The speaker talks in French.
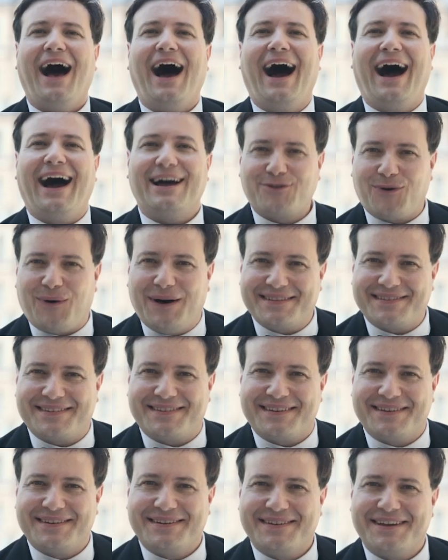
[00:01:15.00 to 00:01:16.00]
À
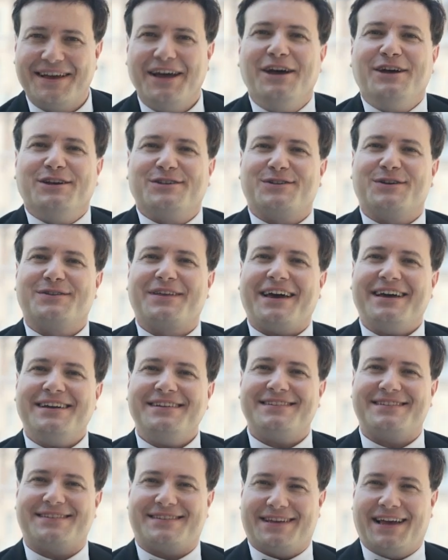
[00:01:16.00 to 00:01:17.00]
droite, se
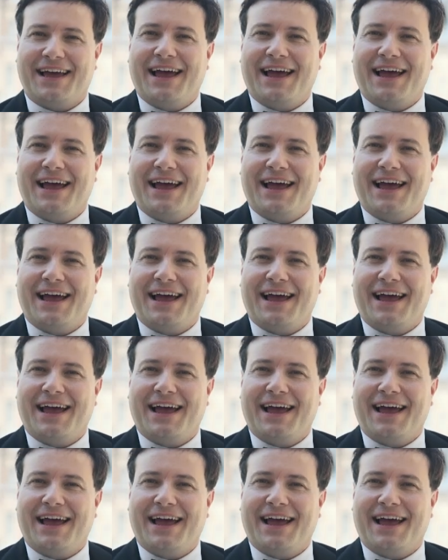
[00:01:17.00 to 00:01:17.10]
dresse